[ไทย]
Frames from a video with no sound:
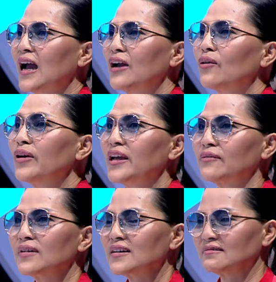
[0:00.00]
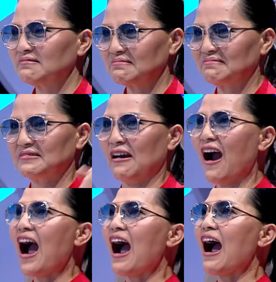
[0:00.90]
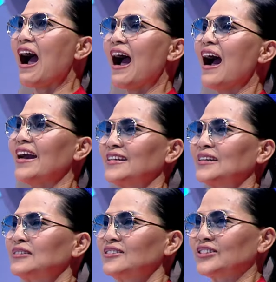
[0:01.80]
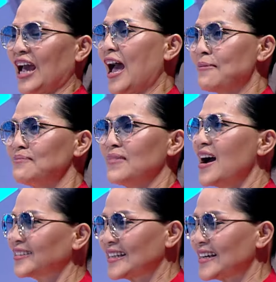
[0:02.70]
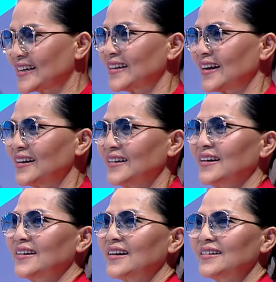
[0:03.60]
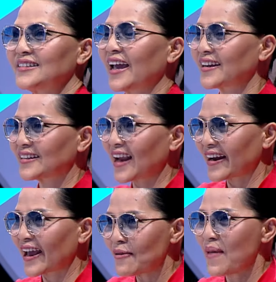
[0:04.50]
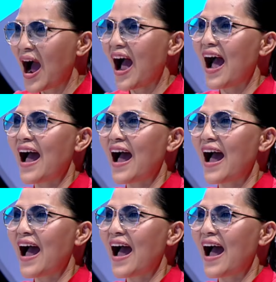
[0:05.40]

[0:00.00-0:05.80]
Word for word: ให้เขาเห็นว่าเฮ้ยฉันคือแชมป์มาสิเก่งขนาดไหนมา